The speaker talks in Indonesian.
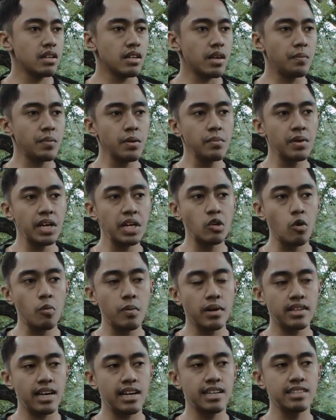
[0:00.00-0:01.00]
Tapi yang bikin gue
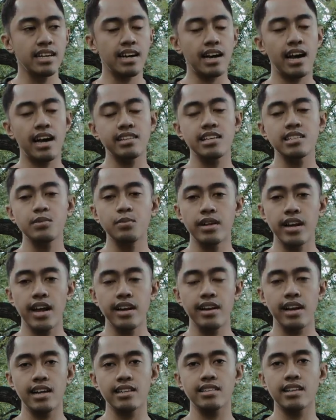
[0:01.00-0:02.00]
bertahan di Jakarta
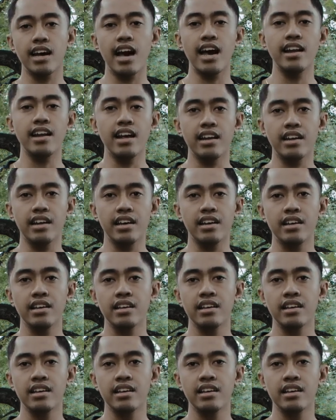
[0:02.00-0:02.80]
sebenarnya adalah tekanannya.